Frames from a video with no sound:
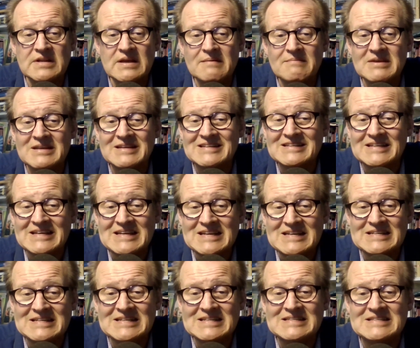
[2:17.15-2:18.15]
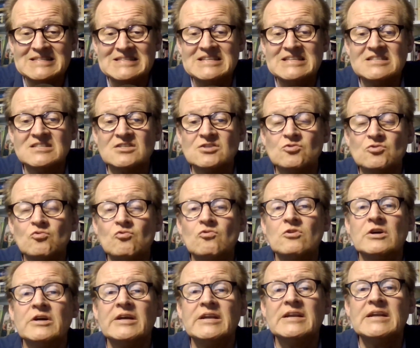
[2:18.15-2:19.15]
nämlich drittens die
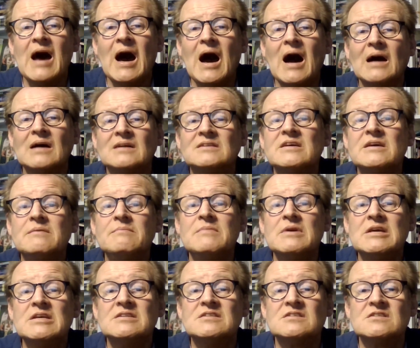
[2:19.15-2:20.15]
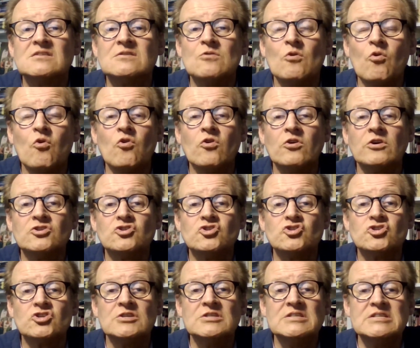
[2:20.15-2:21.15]
Suche nach dem
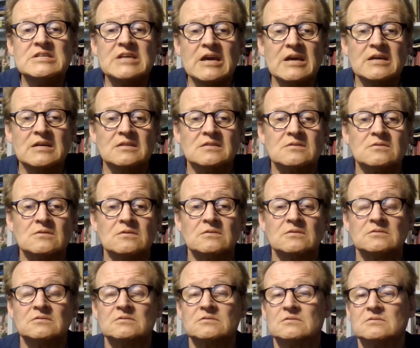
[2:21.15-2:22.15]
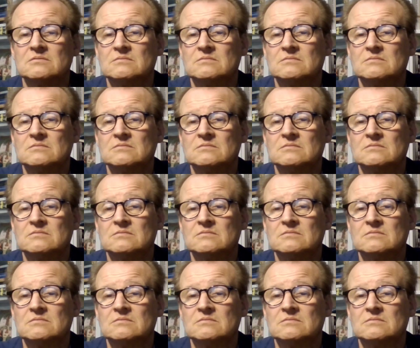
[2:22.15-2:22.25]
historischen Jesus.